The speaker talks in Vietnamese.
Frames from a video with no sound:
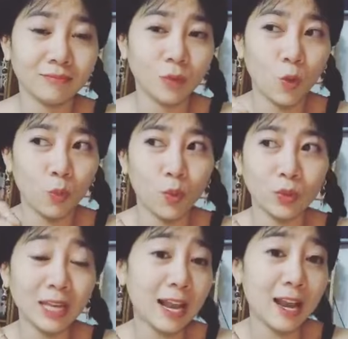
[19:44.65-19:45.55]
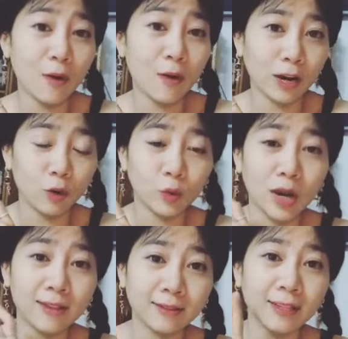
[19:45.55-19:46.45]
cũng của tác giả lê hoàng luôn đó
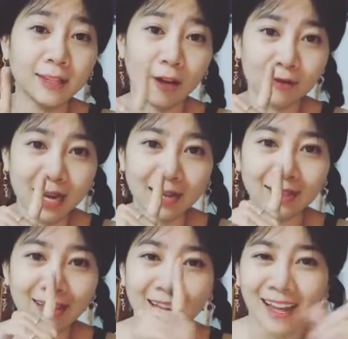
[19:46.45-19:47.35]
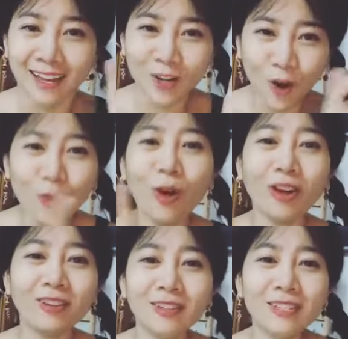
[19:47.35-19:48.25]
là những thiên thần áo trắng đố mọi
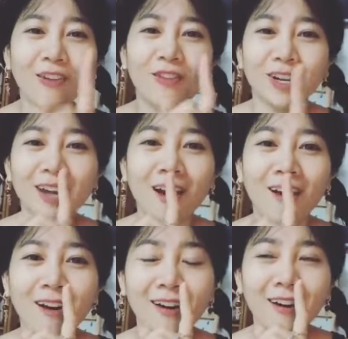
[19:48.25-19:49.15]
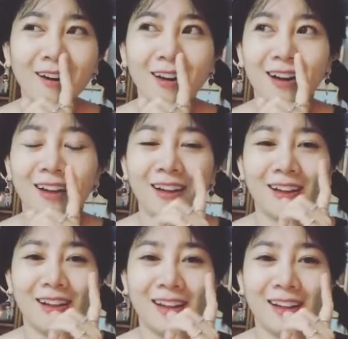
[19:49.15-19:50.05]
người nhân vật đó
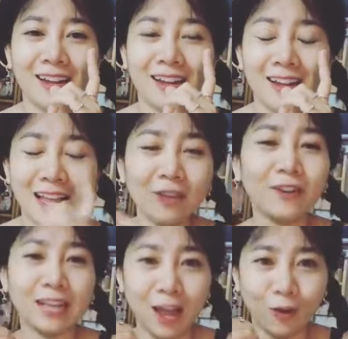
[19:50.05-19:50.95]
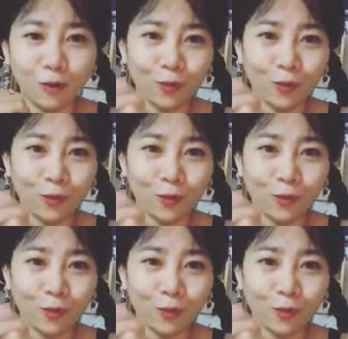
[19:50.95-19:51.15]
là nhân vật nào